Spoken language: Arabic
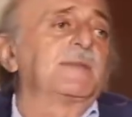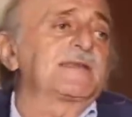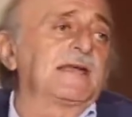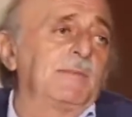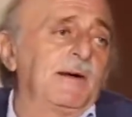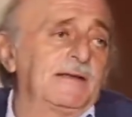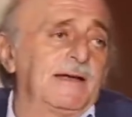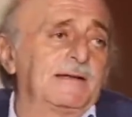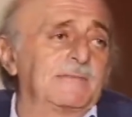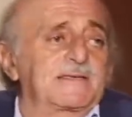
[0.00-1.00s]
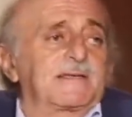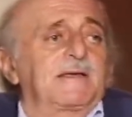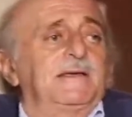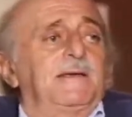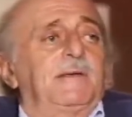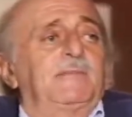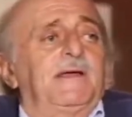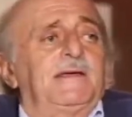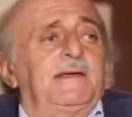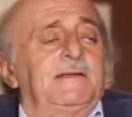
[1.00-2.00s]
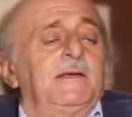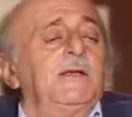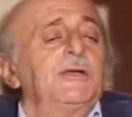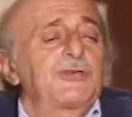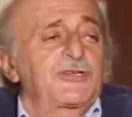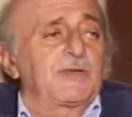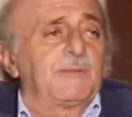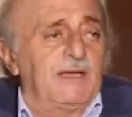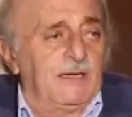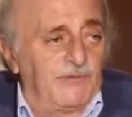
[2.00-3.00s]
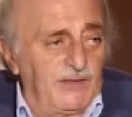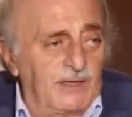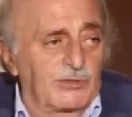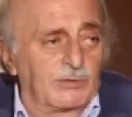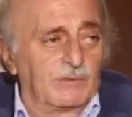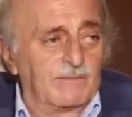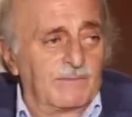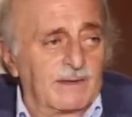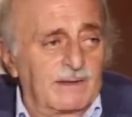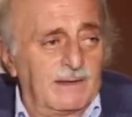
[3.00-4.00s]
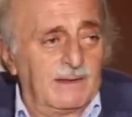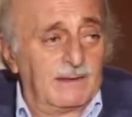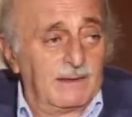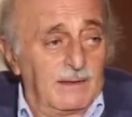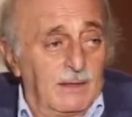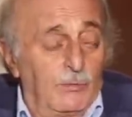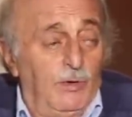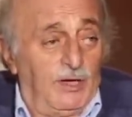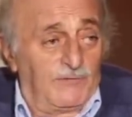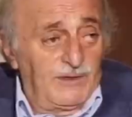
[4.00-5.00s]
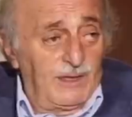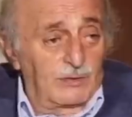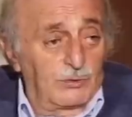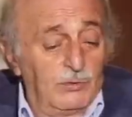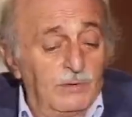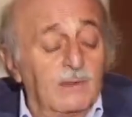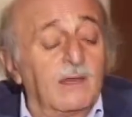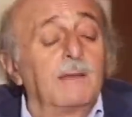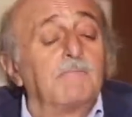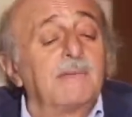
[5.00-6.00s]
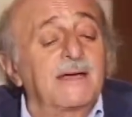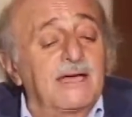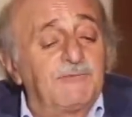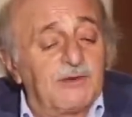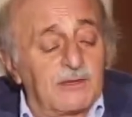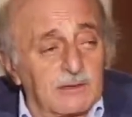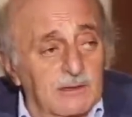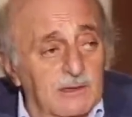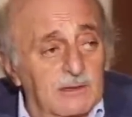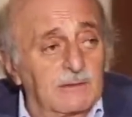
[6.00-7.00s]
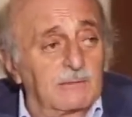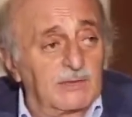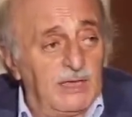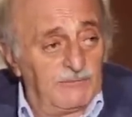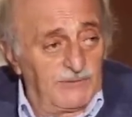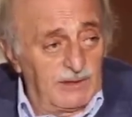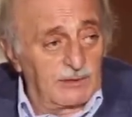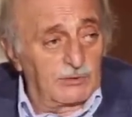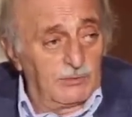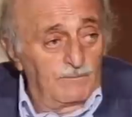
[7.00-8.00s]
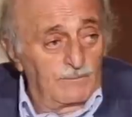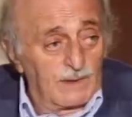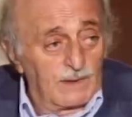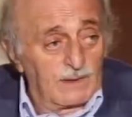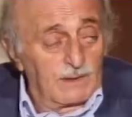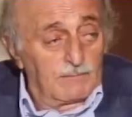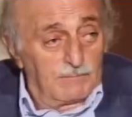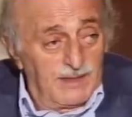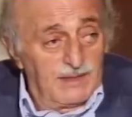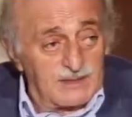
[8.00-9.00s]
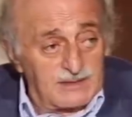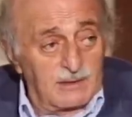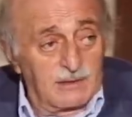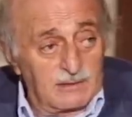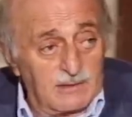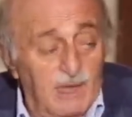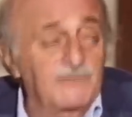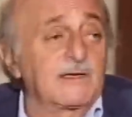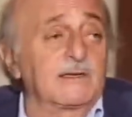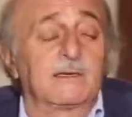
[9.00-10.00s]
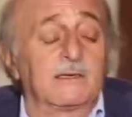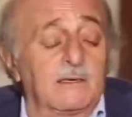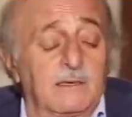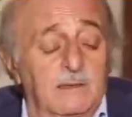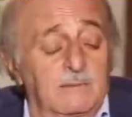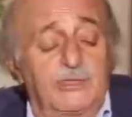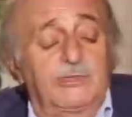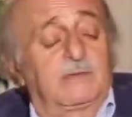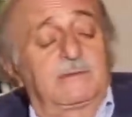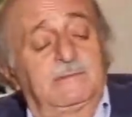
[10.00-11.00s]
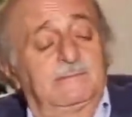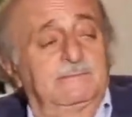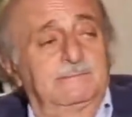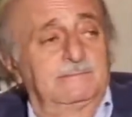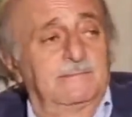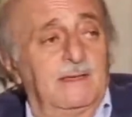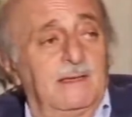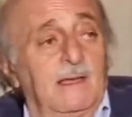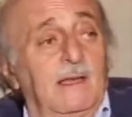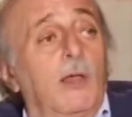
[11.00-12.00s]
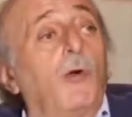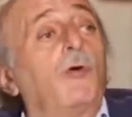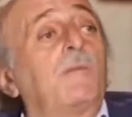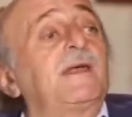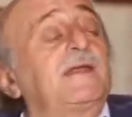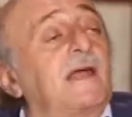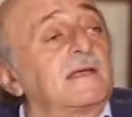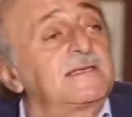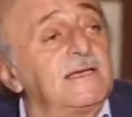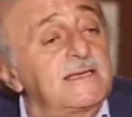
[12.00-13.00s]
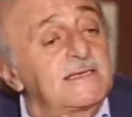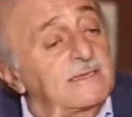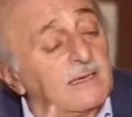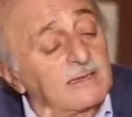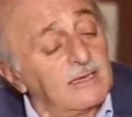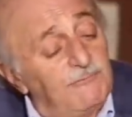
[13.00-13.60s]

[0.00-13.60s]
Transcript: تركيا بتصلح بعدين بس تركيا مبدئيا جزء من حلف الناتو وحلف الناتو ما كان في قرار من حلف الناتو باسقاط حفظ آه، بشار وبتعزيز